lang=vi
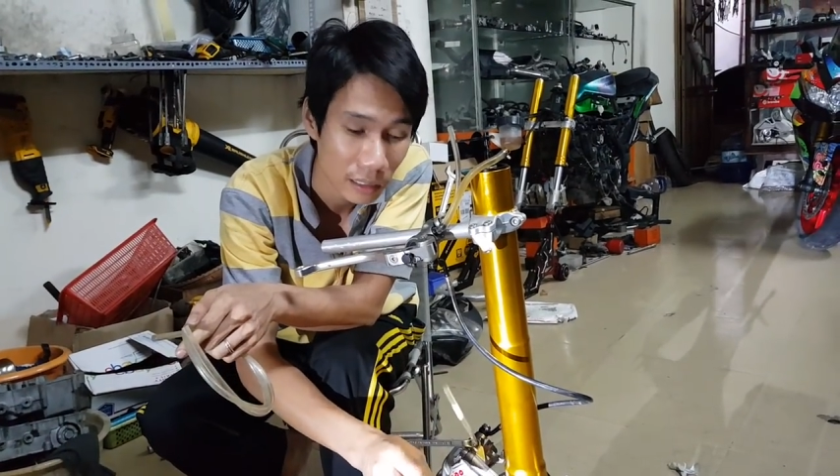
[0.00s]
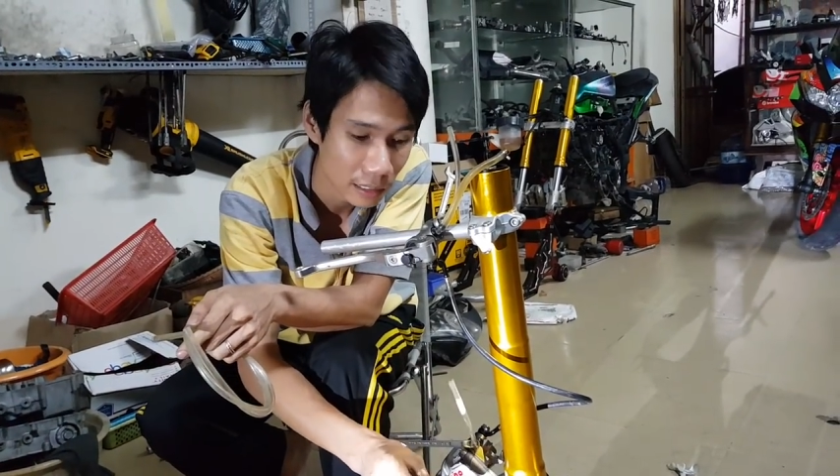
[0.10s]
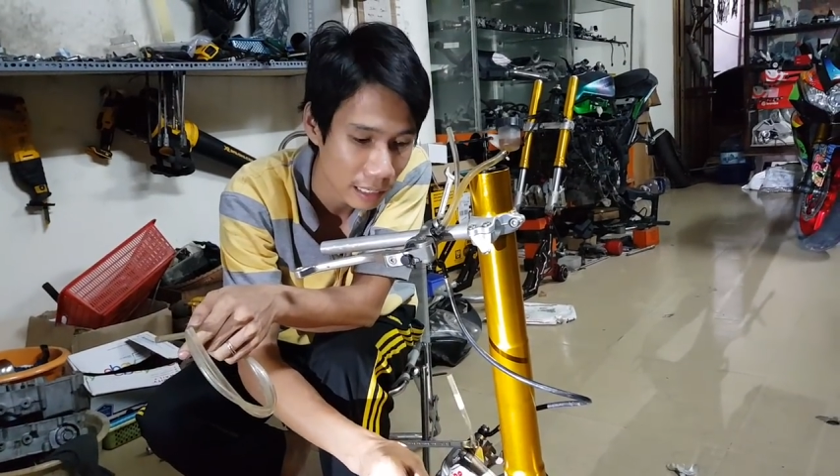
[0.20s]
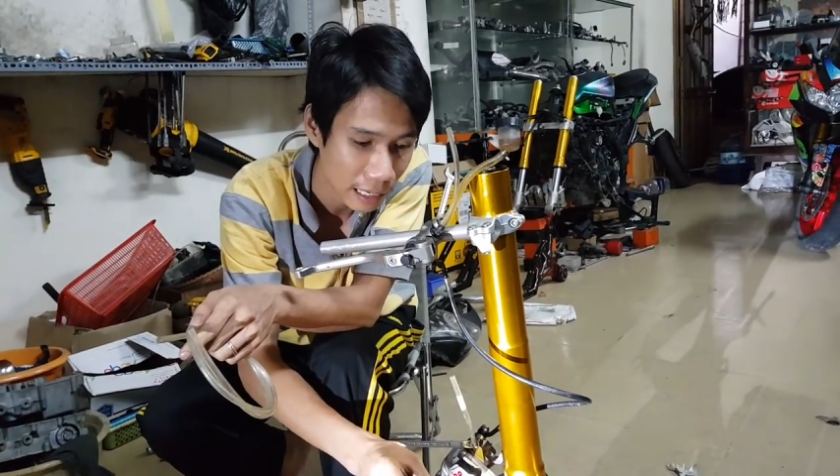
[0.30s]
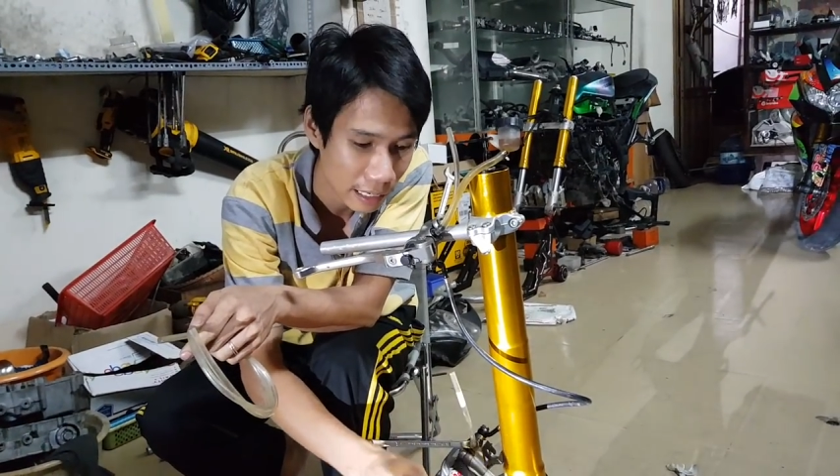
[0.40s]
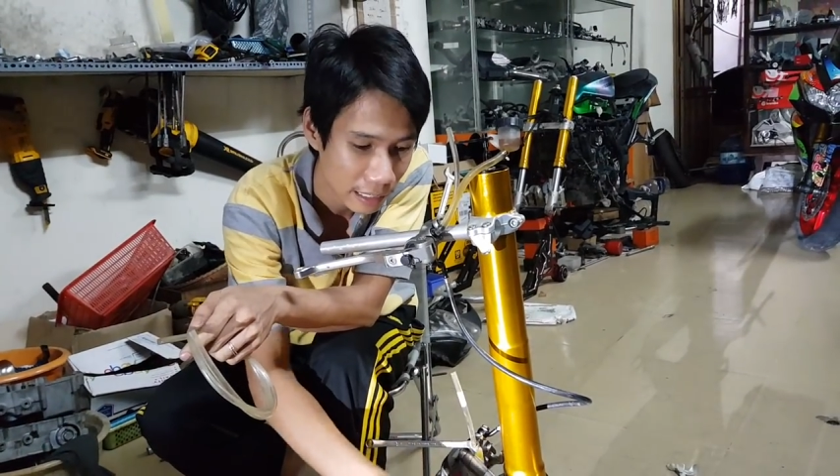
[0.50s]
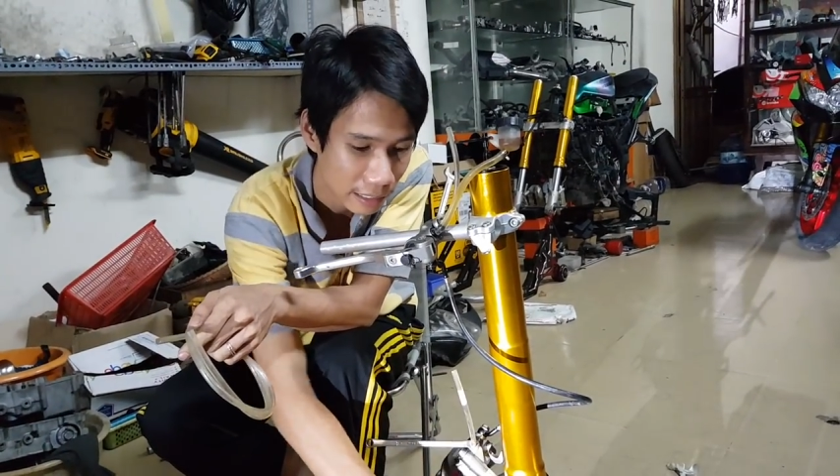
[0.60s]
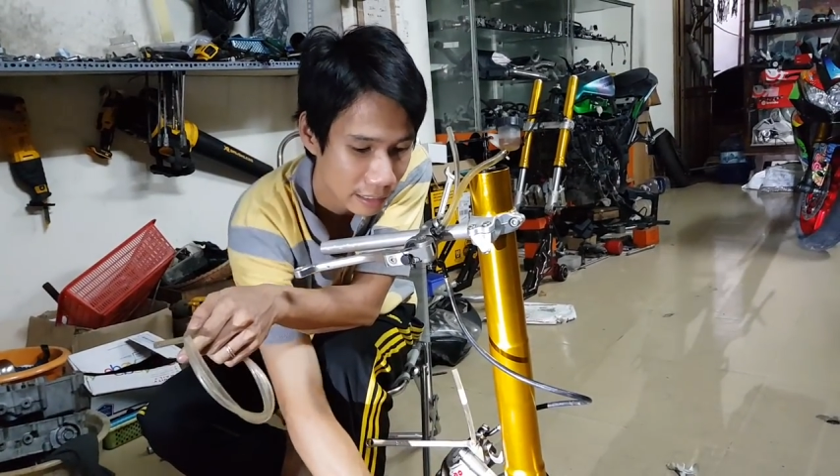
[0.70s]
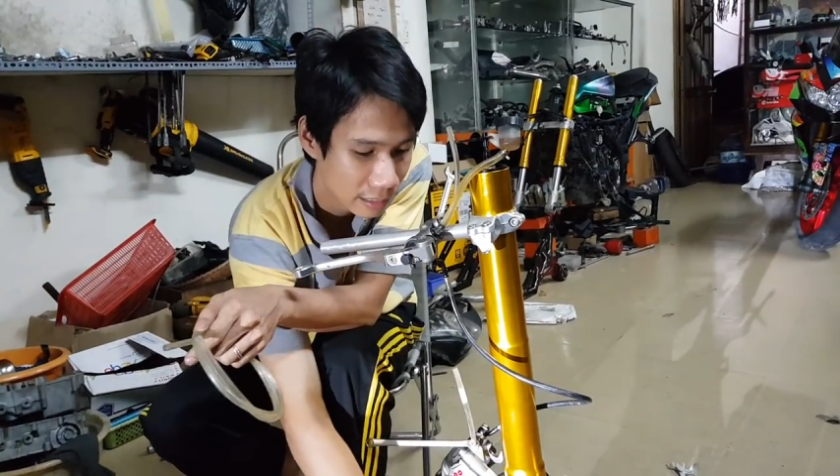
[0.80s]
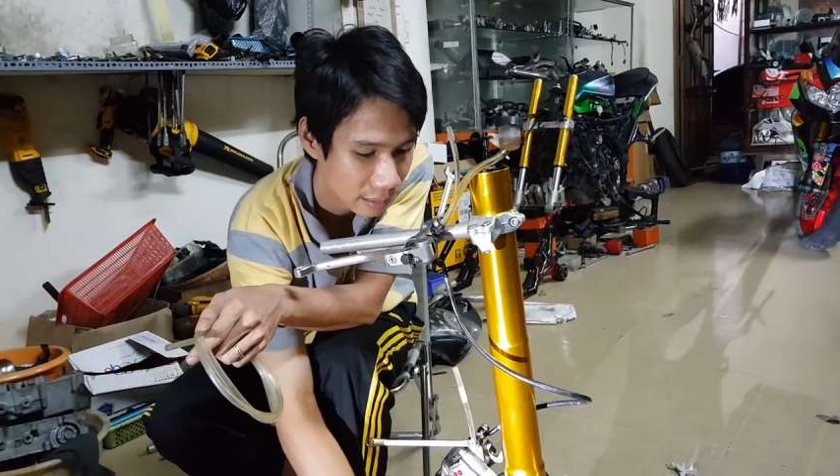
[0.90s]

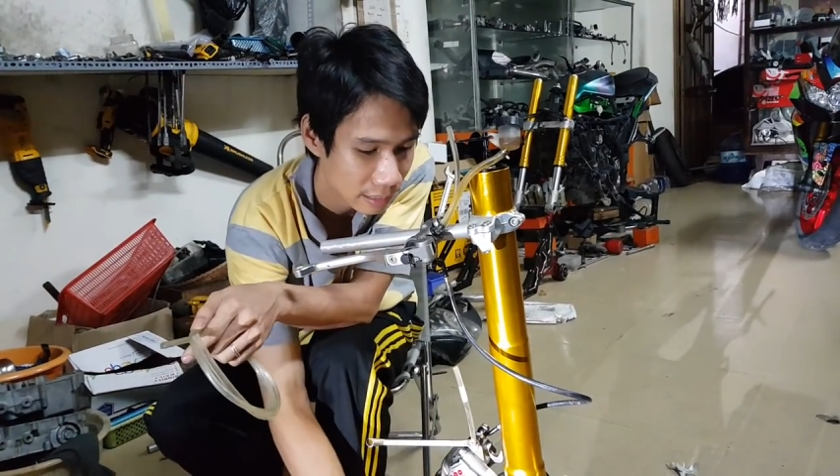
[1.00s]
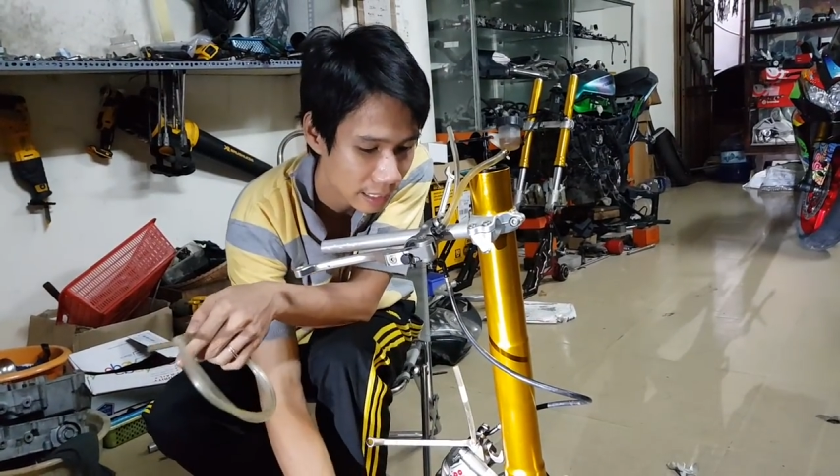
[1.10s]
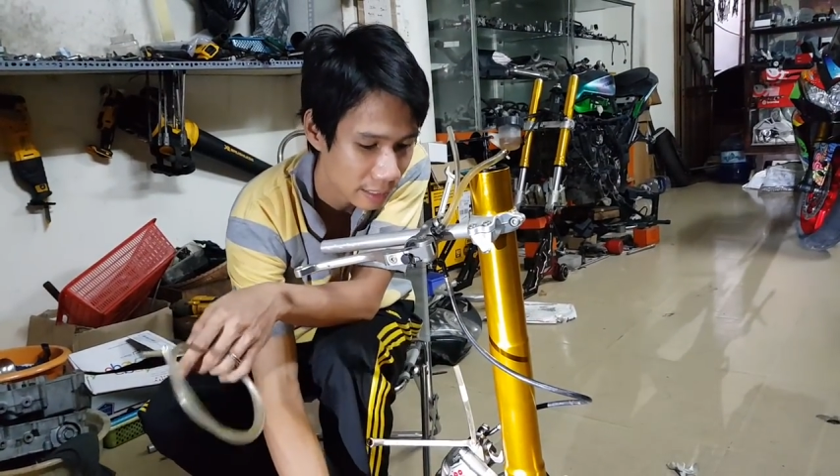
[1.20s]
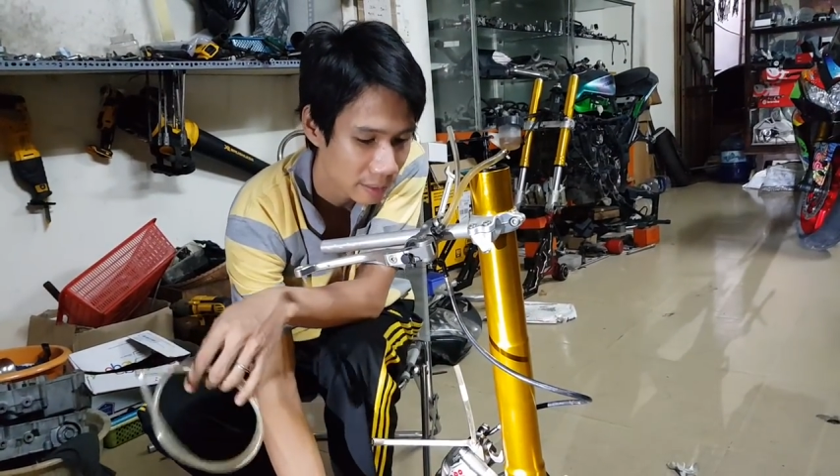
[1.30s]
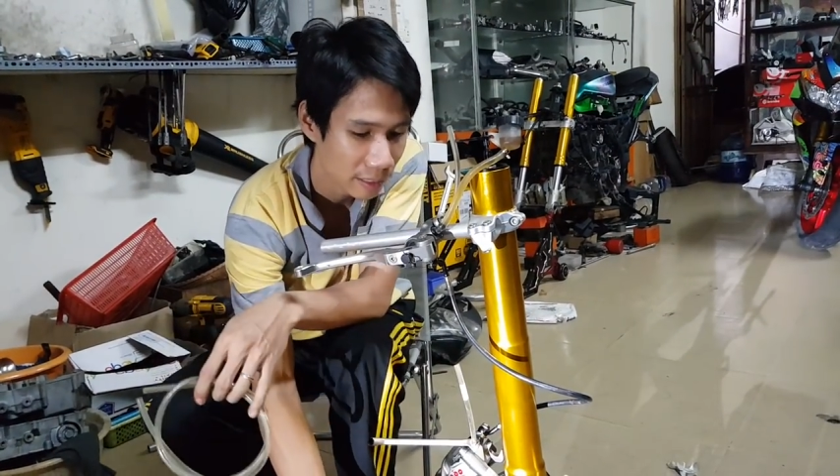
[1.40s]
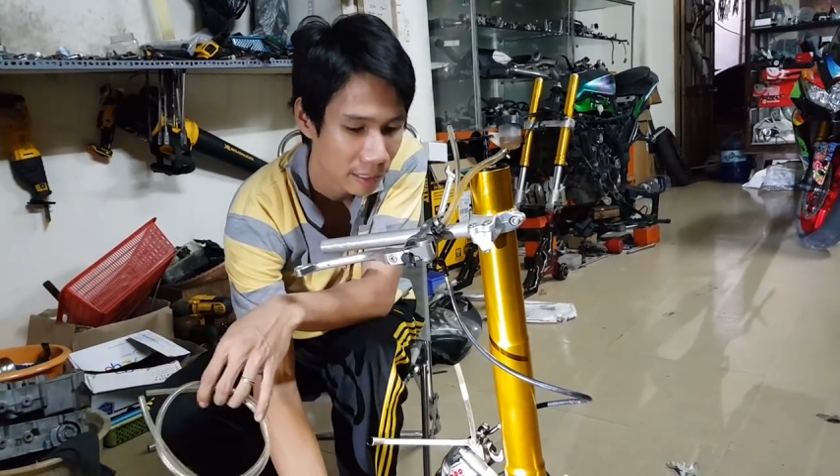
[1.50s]
Đấy, như thế